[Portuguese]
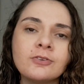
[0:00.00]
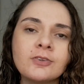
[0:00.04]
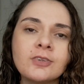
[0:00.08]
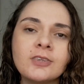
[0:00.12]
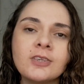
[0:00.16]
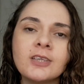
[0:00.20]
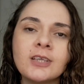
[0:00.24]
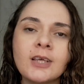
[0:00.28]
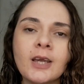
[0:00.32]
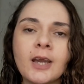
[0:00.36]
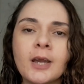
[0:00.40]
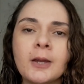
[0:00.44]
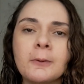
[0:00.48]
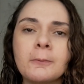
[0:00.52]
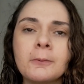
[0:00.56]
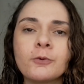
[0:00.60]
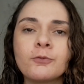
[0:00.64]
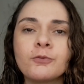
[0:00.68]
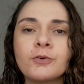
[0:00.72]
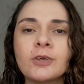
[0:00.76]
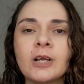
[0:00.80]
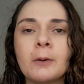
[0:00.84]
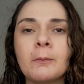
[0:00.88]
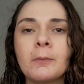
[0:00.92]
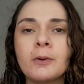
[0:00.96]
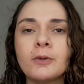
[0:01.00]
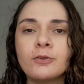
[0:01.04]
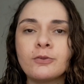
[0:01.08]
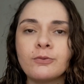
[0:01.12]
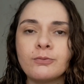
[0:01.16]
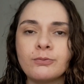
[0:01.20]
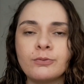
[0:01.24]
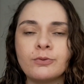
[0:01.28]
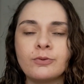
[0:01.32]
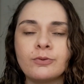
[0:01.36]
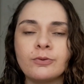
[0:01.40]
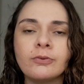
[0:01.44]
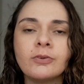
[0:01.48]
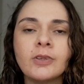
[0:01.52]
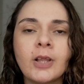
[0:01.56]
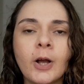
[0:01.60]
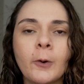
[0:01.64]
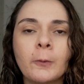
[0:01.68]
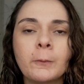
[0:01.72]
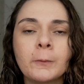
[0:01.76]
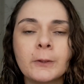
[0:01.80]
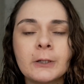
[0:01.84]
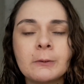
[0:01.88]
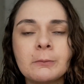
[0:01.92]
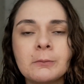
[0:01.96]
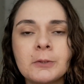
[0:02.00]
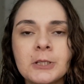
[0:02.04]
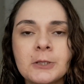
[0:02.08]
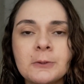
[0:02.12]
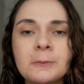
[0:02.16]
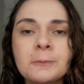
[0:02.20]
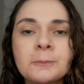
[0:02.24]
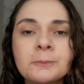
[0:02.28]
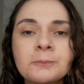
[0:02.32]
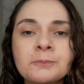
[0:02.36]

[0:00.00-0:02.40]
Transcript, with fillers: skincare para ficar mais funcional para mim.